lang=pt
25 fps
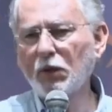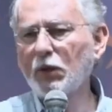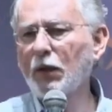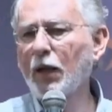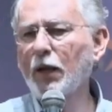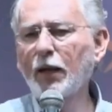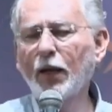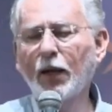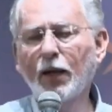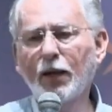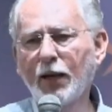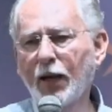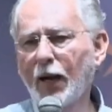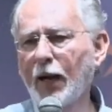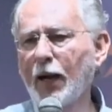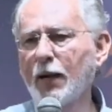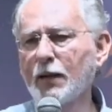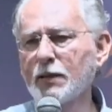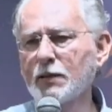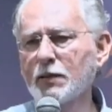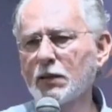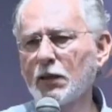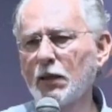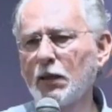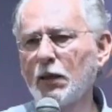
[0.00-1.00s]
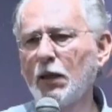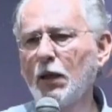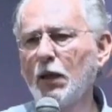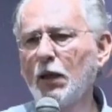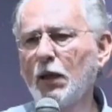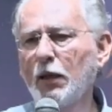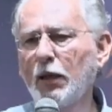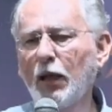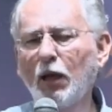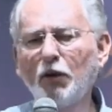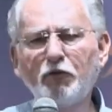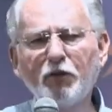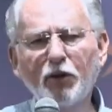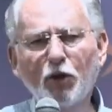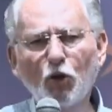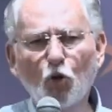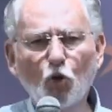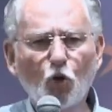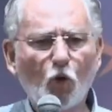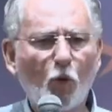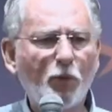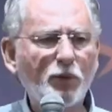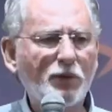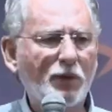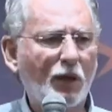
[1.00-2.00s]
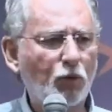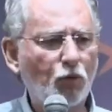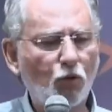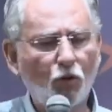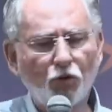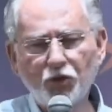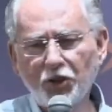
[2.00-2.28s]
nada em casa, ele fica no computador o